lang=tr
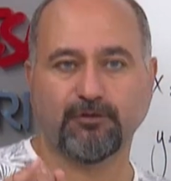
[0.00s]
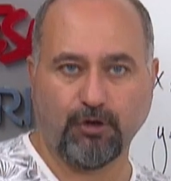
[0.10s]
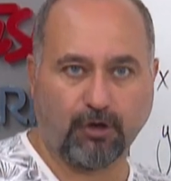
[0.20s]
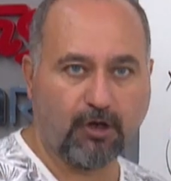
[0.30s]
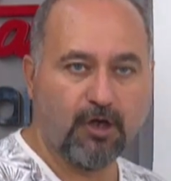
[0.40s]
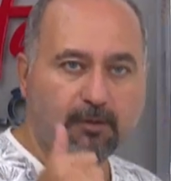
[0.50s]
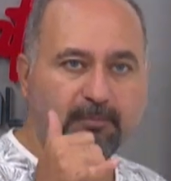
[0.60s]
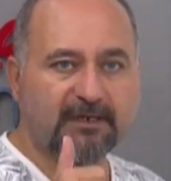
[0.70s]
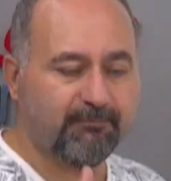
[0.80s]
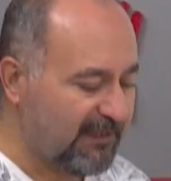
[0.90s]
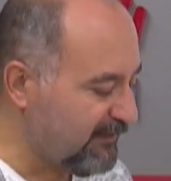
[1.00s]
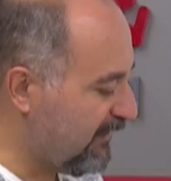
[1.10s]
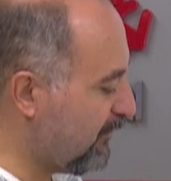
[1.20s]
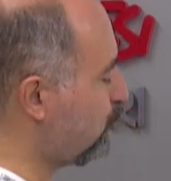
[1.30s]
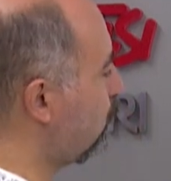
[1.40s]
yok. Bakın
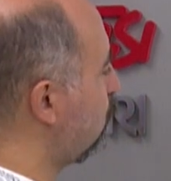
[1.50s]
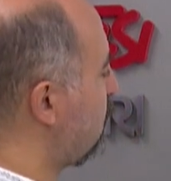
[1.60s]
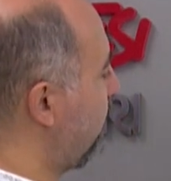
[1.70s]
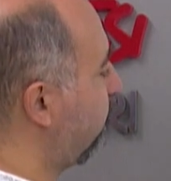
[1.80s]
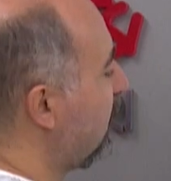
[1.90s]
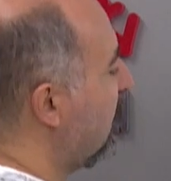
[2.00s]
ben ne düşüneceğim?